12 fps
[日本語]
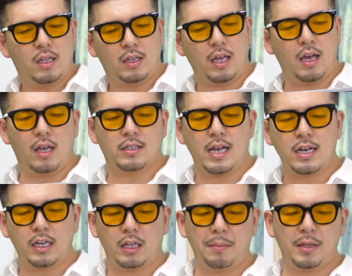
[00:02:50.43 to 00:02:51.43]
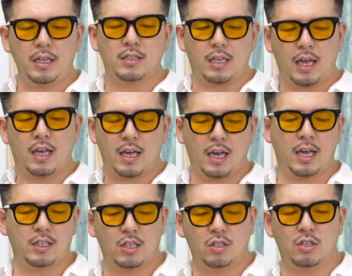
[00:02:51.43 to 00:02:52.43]
で、えー、3桁目ですね、
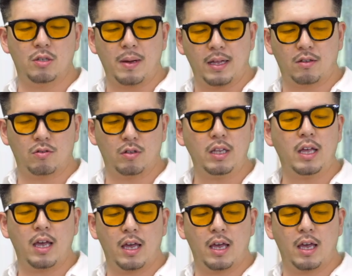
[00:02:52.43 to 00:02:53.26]
えー、20番ということで、